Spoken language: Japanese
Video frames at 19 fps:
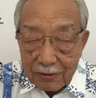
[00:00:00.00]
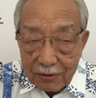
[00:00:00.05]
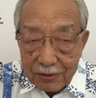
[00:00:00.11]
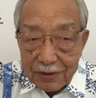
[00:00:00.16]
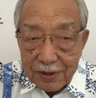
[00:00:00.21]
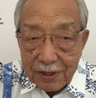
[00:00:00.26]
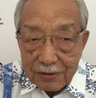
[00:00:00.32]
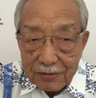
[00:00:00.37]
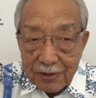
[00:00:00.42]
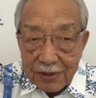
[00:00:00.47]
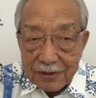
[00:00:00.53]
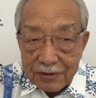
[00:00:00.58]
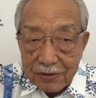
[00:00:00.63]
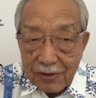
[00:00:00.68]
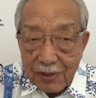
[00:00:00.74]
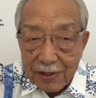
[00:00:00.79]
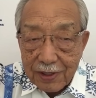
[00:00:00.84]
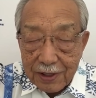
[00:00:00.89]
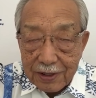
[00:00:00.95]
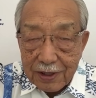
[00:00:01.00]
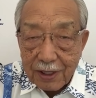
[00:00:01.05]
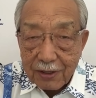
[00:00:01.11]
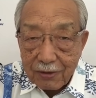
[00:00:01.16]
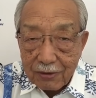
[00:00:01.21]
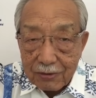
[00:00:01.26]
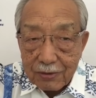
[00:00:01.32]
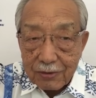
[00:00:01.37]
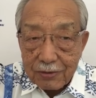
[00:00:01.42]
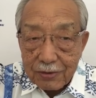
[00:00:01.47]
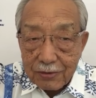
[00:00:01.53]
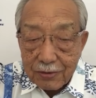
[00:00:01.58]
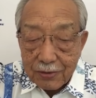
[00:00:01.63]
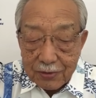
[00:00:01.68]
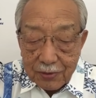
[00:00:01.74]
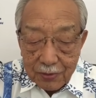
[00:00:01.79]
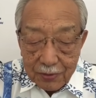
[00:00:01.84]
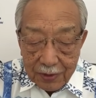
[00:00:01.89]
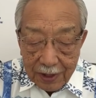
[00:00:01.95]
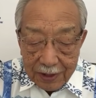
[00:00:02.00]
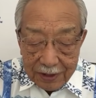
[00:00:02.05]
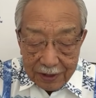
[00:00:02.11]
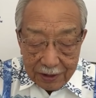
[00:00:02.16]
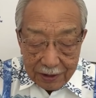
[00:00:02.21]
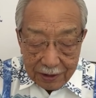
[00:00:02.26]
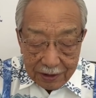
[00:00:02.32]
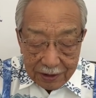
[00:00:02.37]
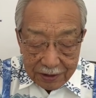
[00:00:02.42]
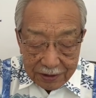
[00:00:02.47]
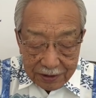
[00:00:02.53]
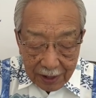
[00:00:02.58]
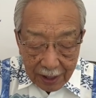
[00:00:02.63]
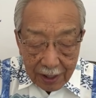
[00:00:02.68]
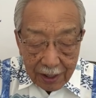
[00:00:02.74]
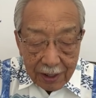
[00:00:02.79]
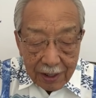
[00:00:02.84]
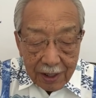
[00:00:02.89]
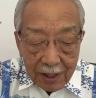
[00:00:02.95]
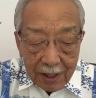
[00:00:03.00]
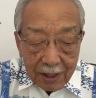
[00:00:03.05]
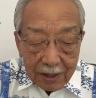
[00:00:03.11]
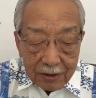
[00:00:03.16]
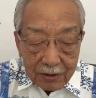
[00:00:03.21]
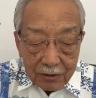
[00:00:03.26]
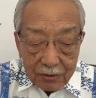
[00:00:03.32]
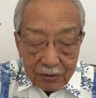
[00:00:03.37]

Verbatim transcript: 政府は救わないだろうということになってるんですね。という